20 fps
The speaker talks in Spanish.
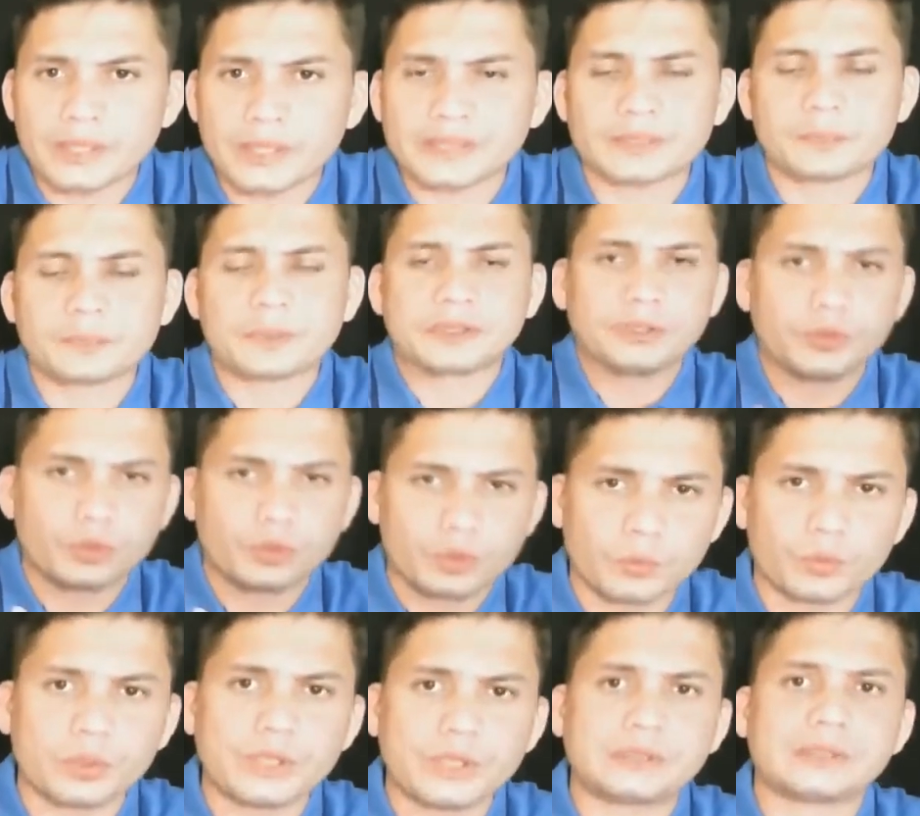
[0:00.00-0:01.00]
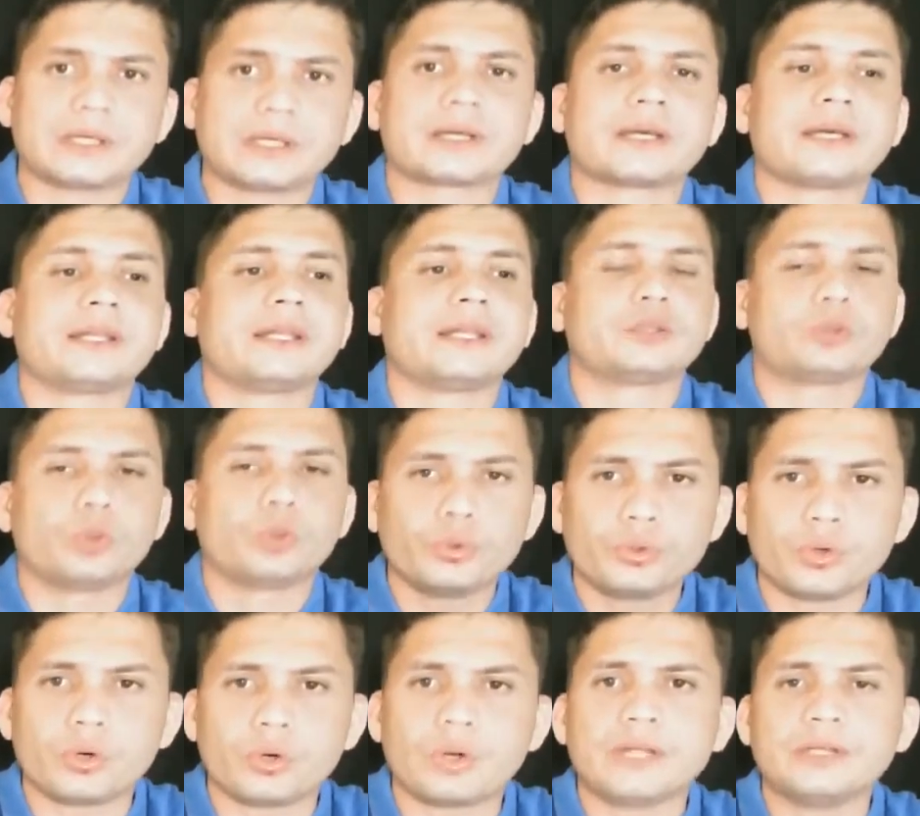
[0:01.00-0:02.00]
ese Partido Comunista que
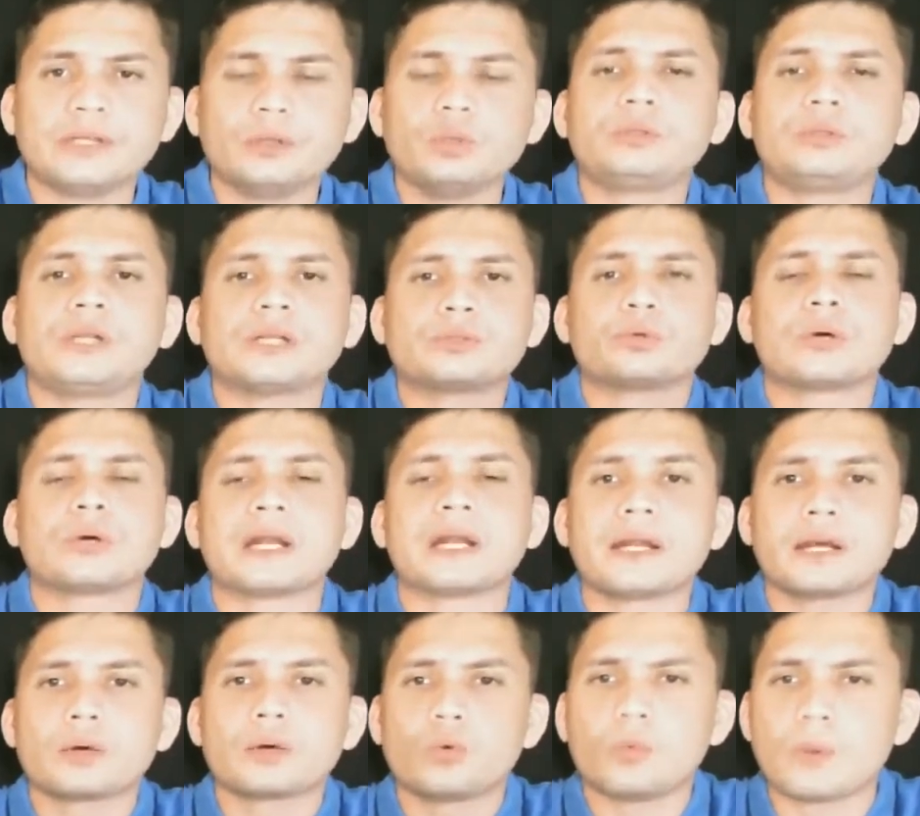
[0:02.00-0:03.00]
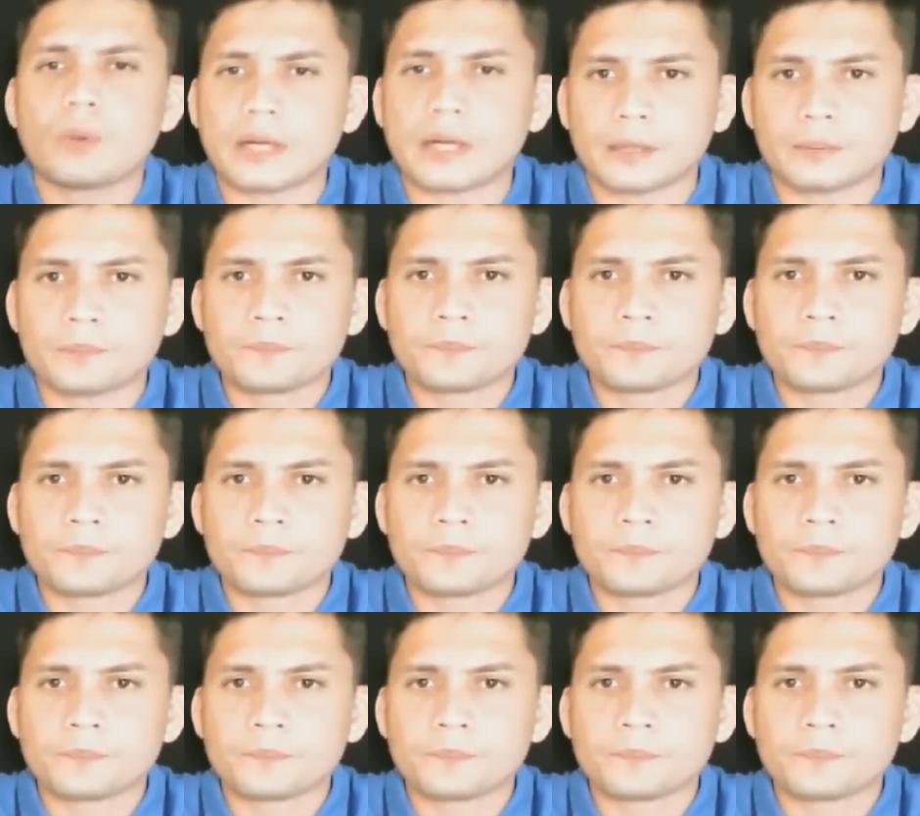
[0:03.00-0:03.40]
destruyó la industria azucarera cubana,